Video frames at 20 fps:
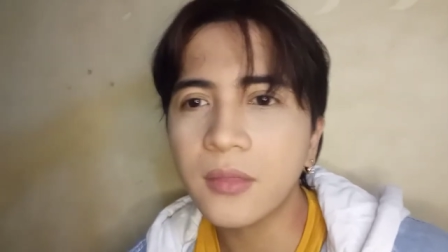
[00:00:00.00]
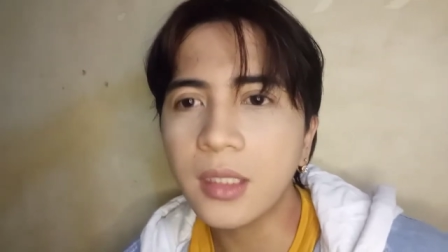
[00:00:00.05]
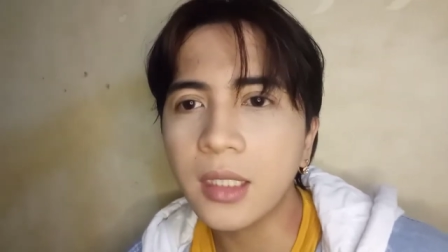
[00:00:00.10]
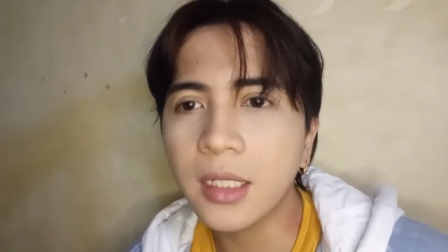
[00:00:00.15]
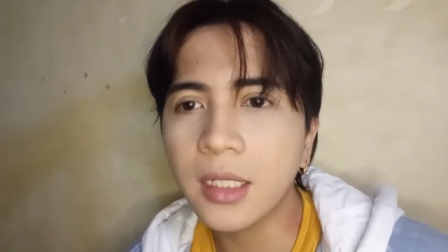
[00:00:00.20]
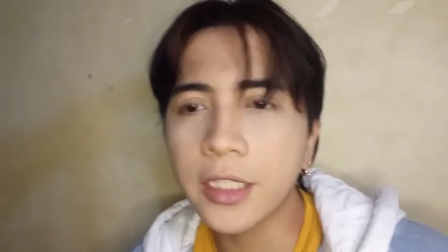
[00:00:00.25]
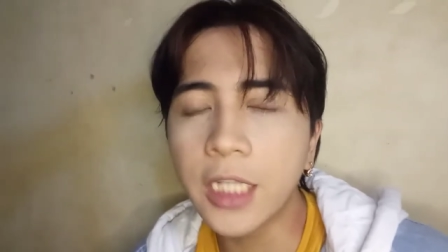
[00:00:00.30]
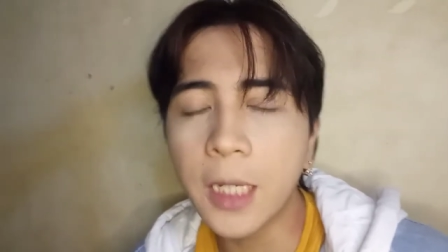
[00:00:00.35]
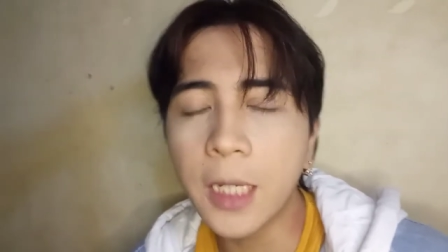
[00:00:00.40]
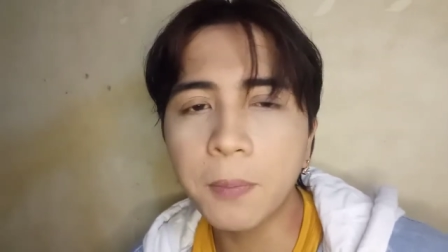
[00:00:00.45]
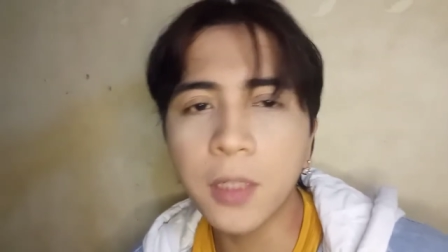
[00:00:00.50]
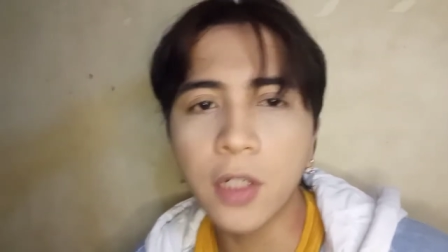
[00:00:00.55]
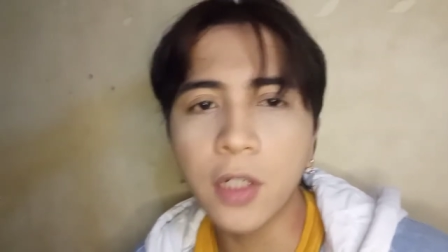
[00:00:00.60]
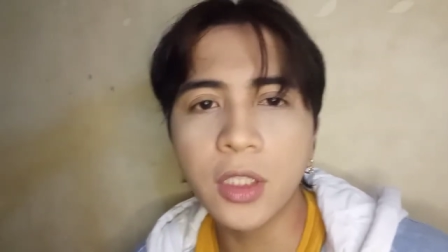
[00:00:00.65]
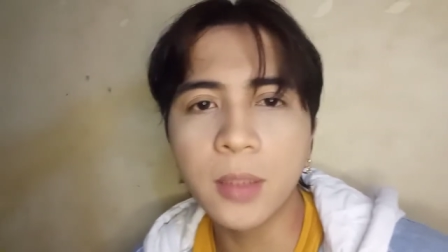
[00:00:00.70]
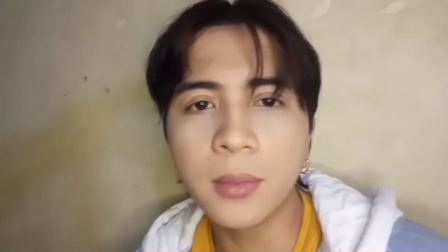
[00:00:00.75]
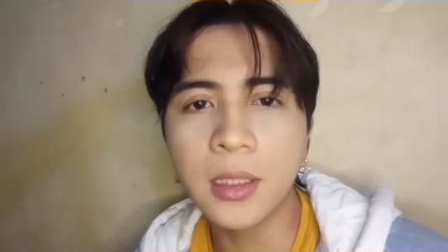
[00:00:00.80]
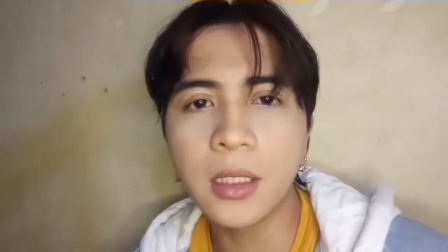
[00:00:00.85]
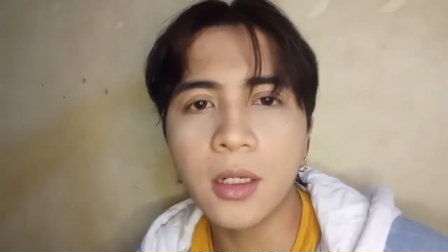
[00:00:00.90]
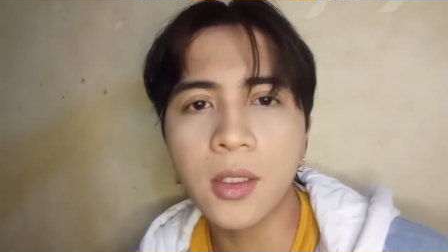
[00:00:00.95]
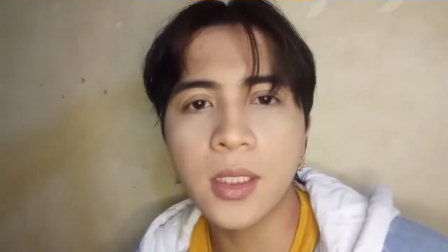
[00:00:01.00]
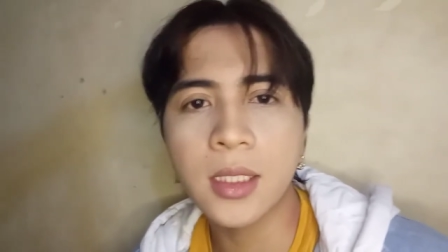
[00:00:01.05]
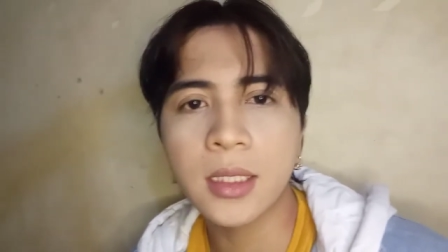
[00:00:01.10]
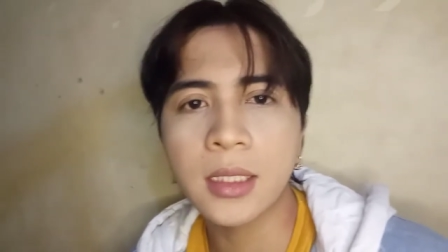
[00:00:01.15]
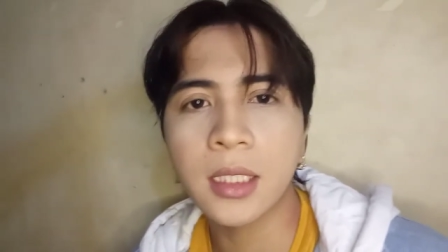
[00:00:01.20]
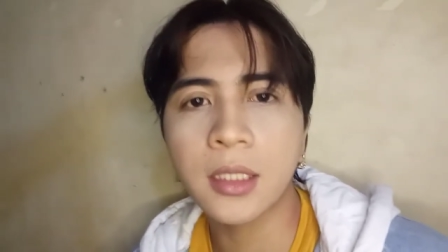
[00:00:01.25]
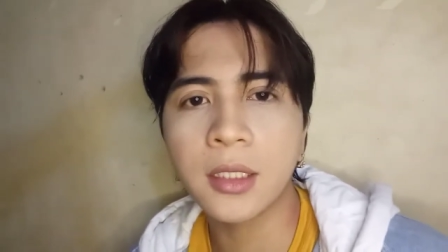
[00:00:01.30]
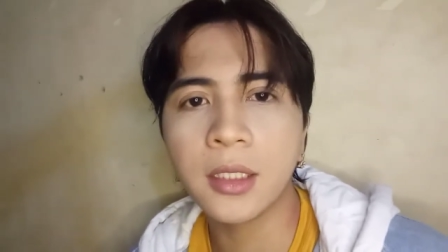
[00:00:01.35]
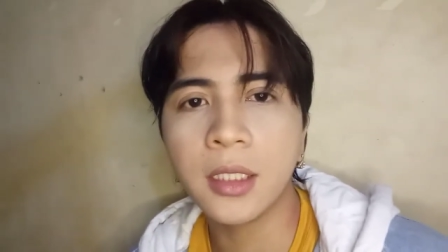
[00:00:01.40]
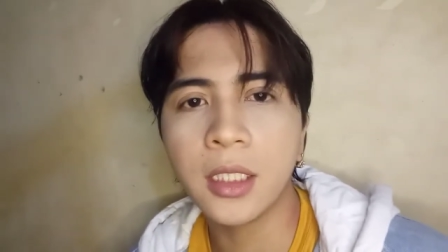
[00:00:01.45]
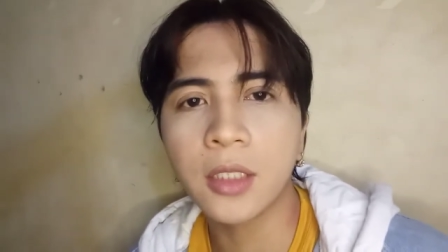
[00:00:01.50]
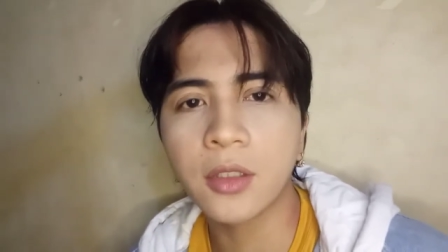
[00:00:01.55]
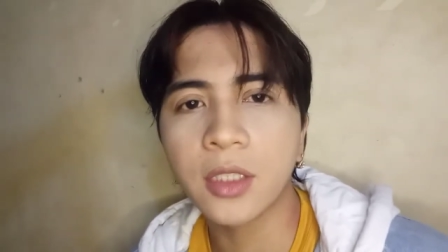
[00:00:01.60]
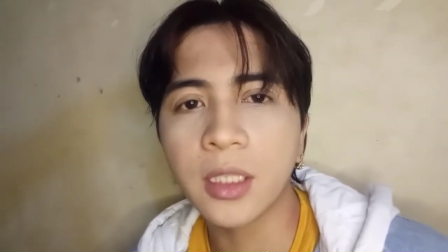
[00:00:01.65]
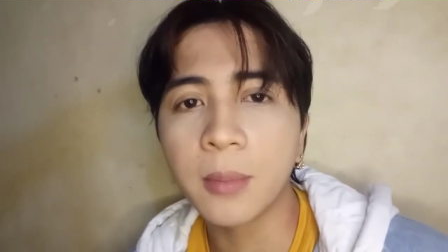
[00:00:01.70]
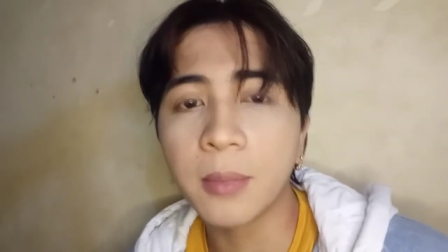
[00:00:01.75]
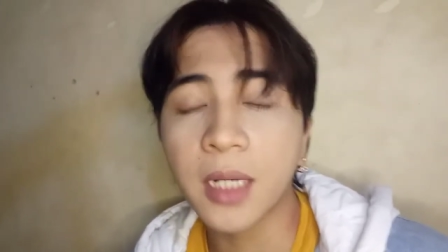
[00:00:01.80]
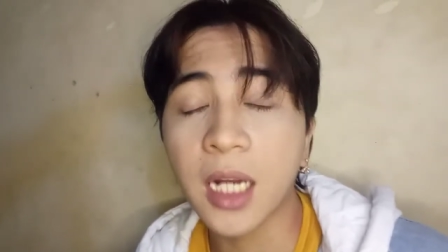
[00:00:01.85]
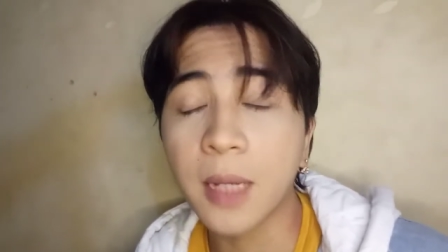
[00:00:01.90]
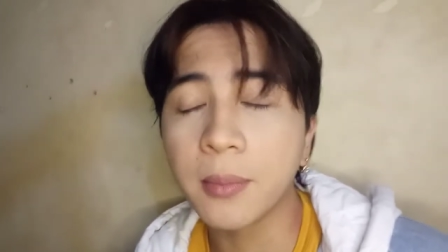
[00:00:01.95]
Kaya proud naman ako sa sarili ko na
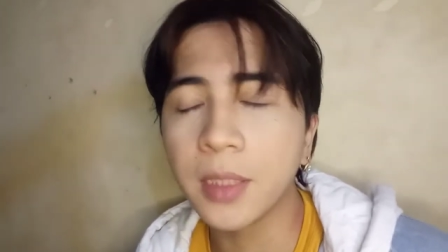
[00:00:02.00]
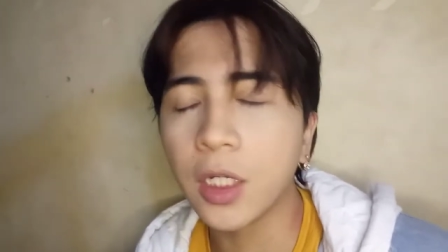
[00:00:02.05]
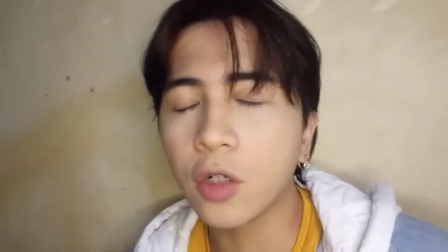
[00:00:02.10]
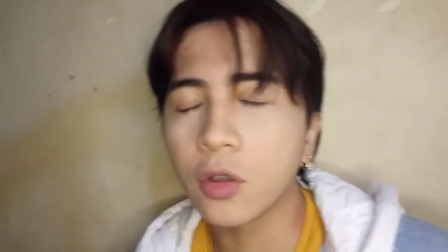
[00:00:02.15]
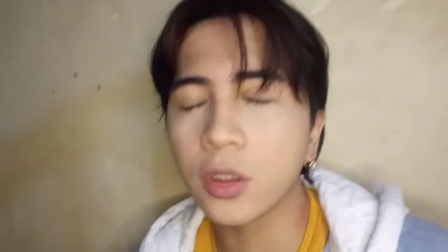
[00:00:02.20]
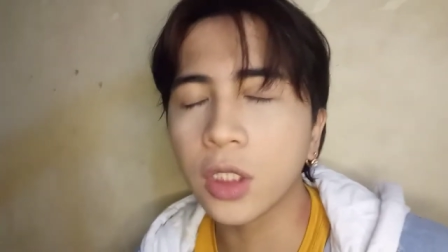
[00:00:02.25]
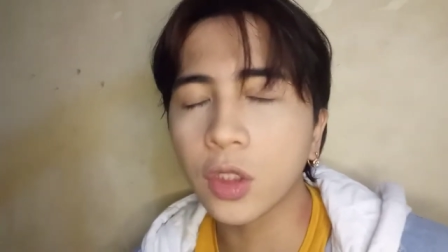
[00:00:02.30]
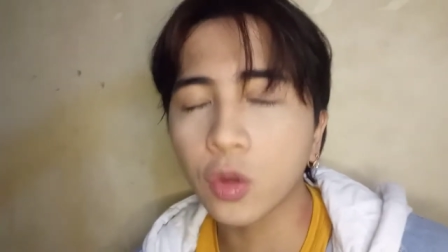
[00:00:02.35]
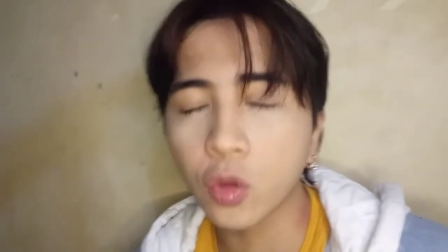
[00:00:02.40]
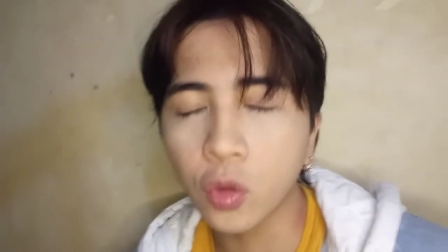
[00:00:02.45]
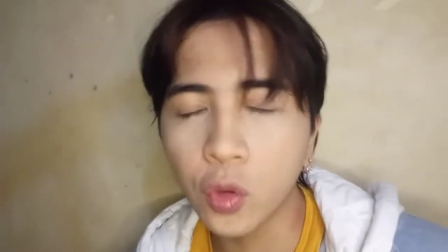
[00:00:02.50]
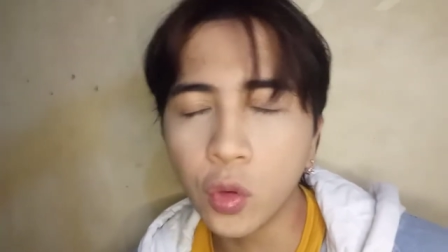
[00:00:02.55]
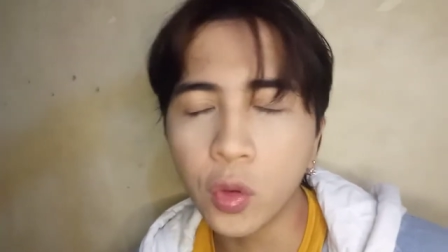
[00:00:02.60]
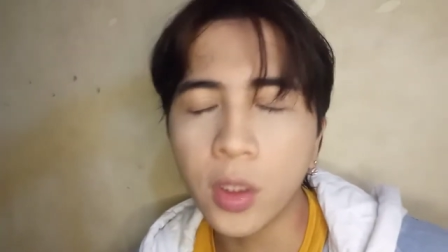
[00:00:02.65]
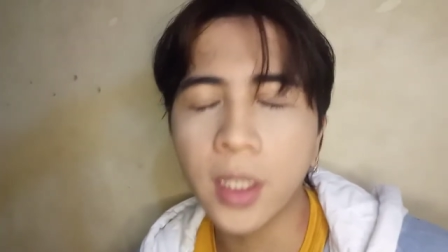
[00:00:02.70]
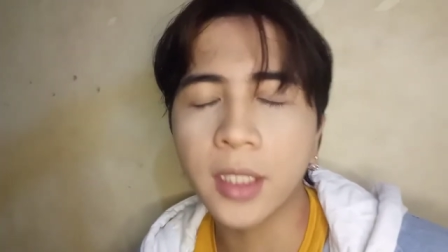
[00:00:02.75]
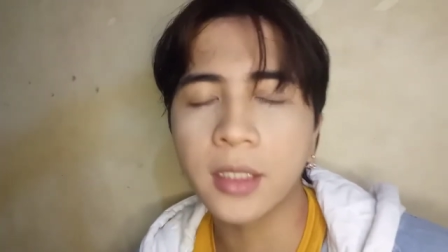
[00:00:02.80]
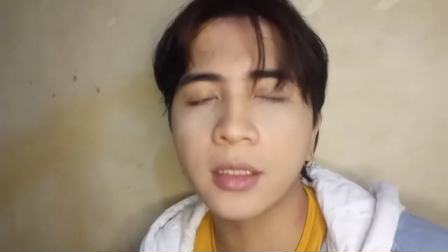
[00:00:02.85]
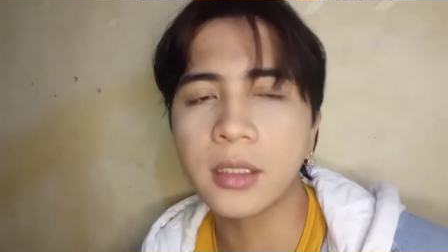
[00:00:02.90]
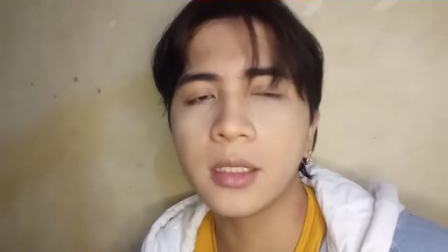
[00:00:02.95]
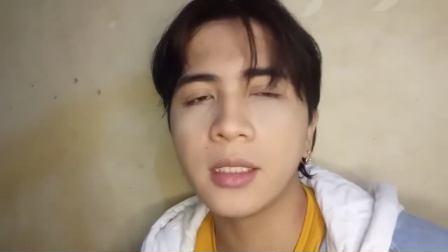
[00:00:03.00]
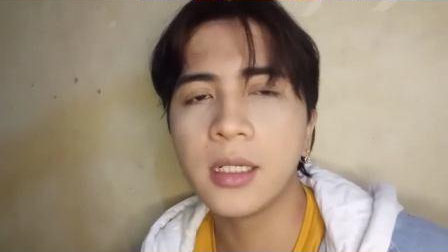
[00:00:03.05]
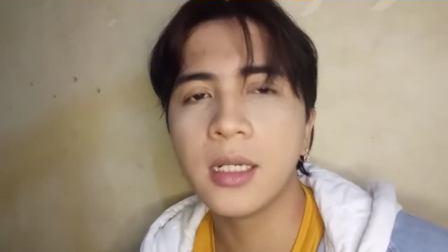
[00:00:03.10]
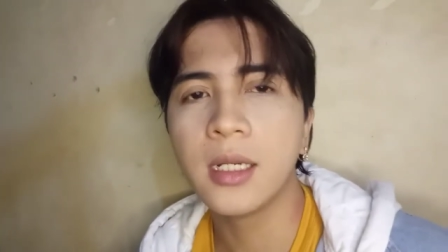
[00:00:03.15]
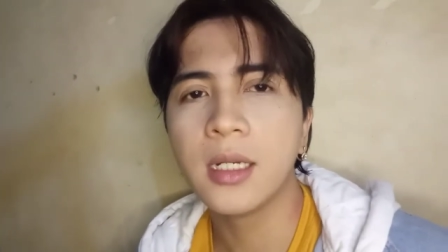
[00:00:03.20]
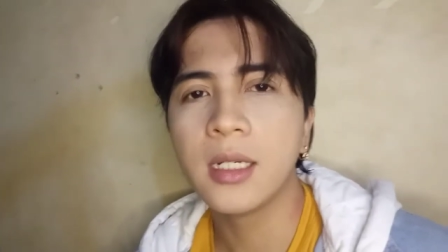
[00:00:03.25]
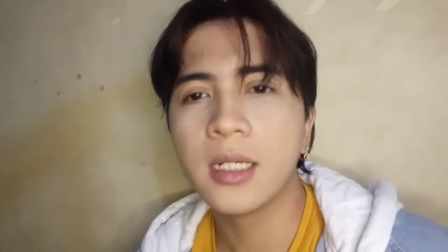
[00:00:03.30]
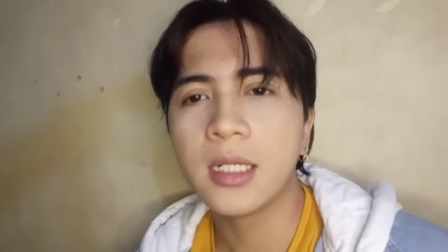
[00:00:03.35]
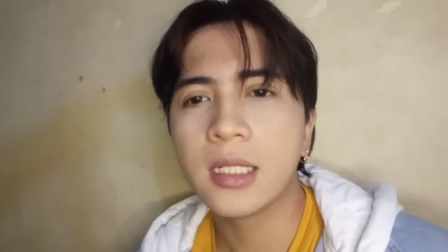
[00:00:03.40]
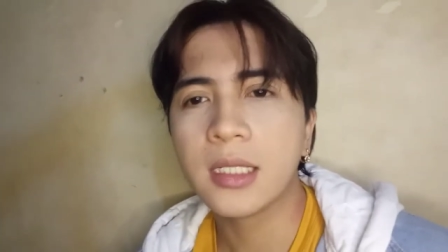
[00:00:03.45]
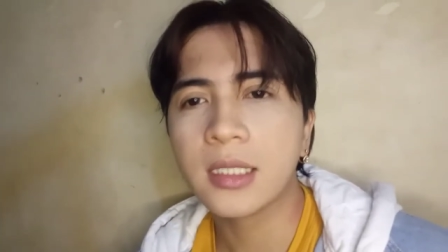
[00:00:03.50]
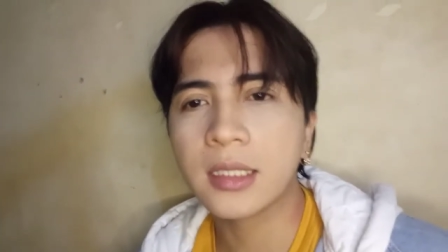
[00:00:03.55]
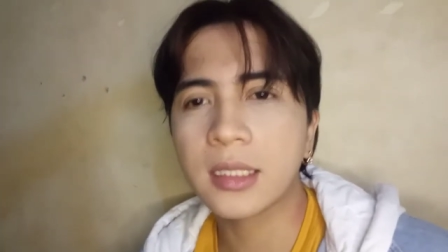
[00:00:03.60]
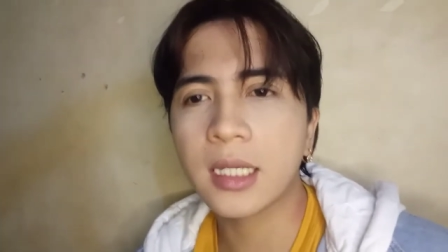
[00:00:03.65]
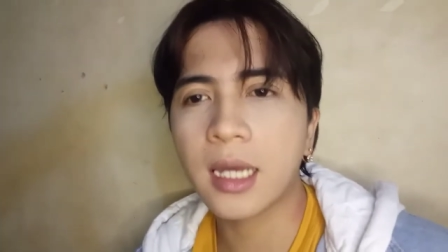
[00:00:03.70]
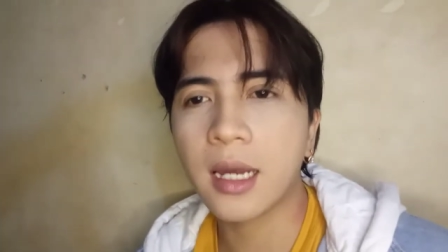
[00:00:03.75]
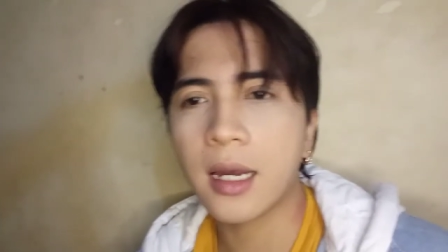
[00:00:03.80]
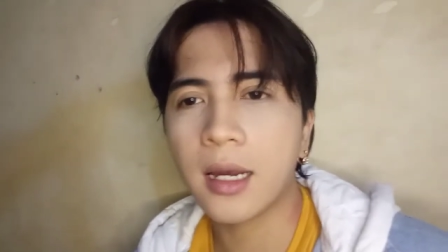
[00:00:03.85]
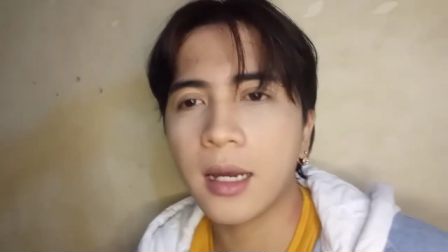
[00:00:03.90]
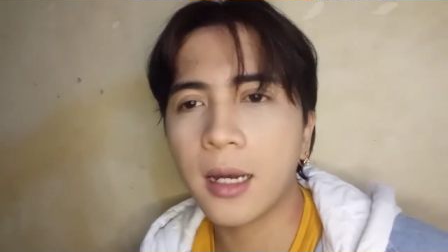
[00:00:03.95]
marami ako natulungan
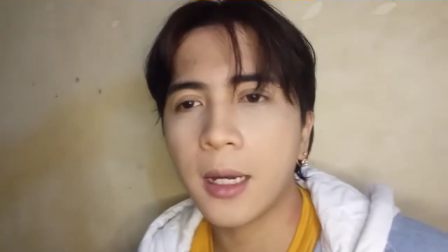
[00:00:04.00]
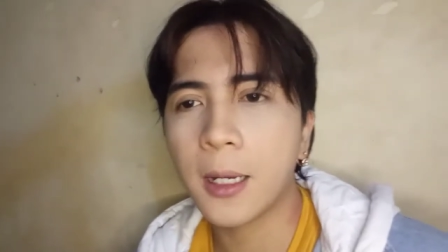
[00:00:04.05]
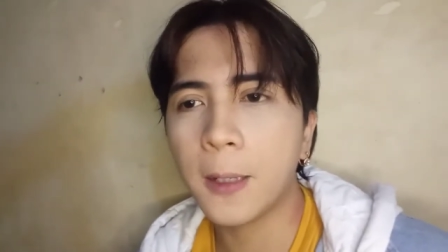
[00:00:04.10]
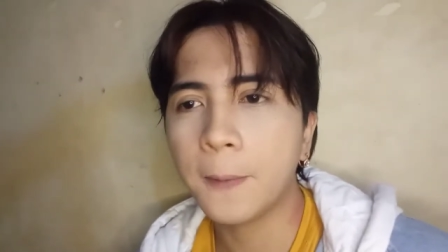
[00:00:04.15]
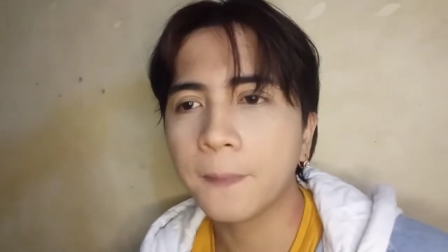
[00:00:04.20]
sa